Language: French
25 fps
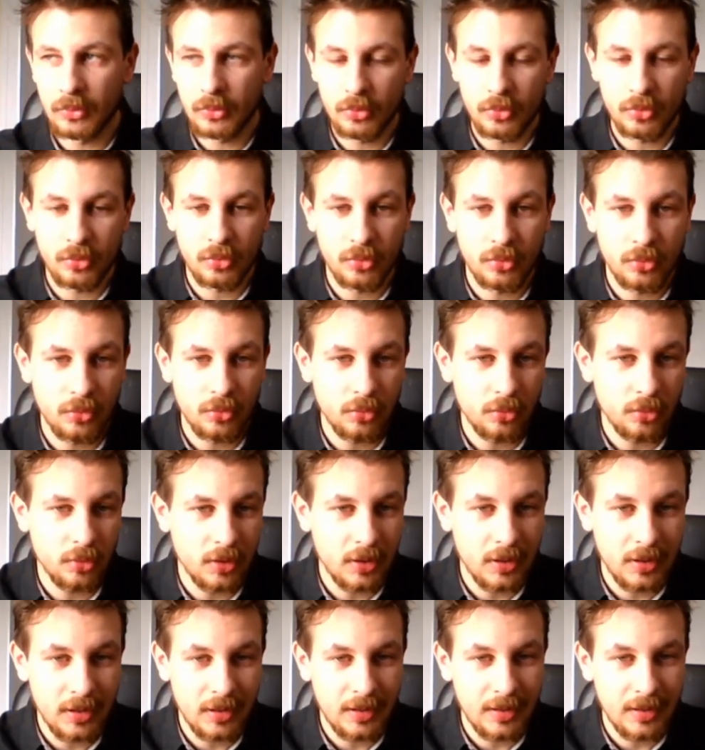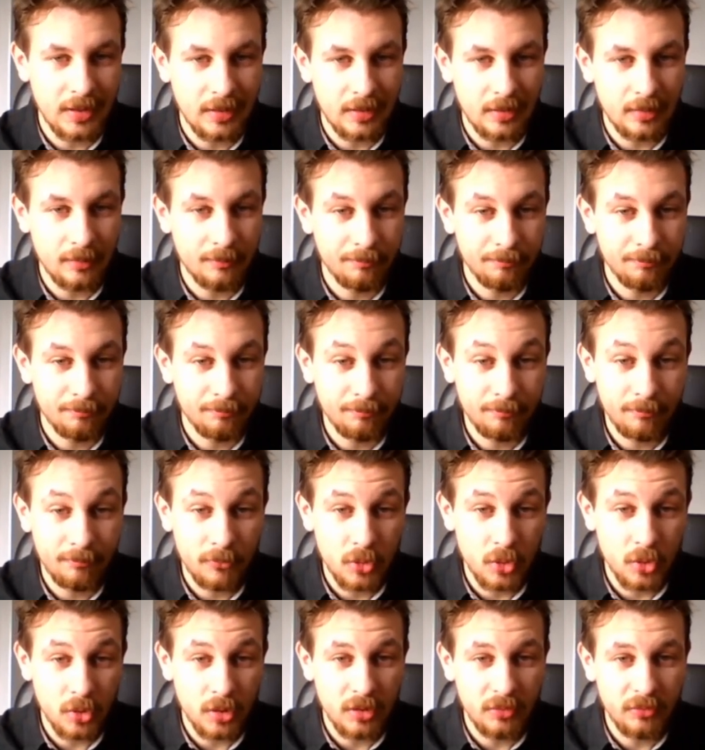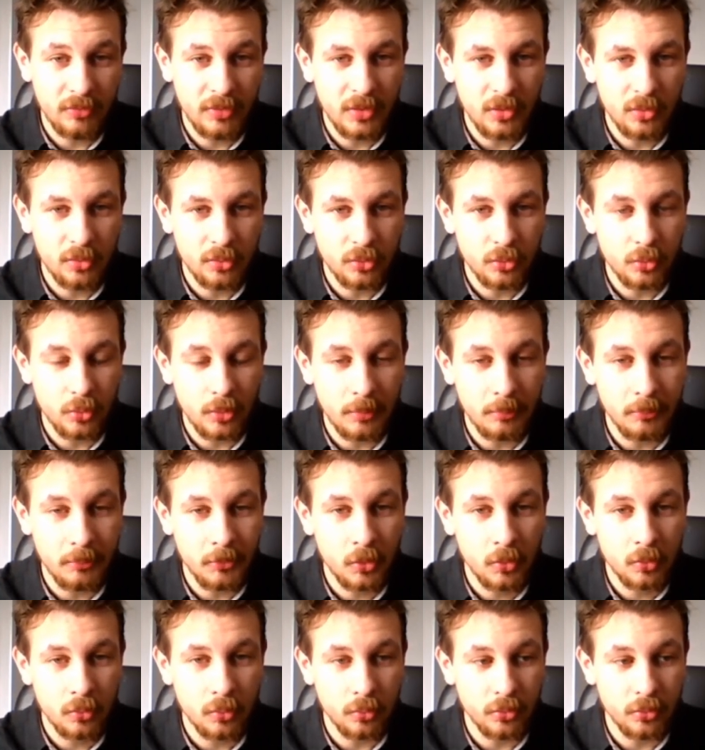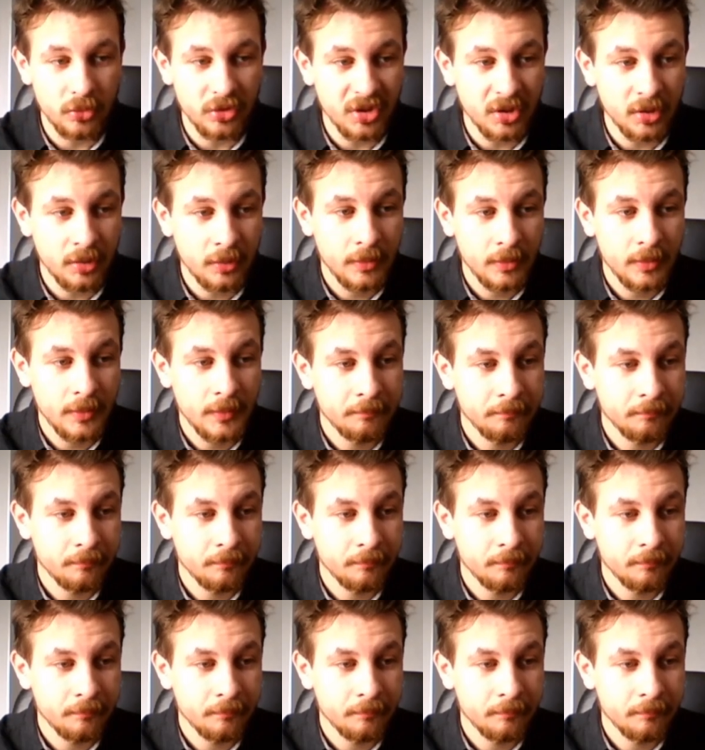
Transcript: que les, que les vidéos soient mieux, tout ça.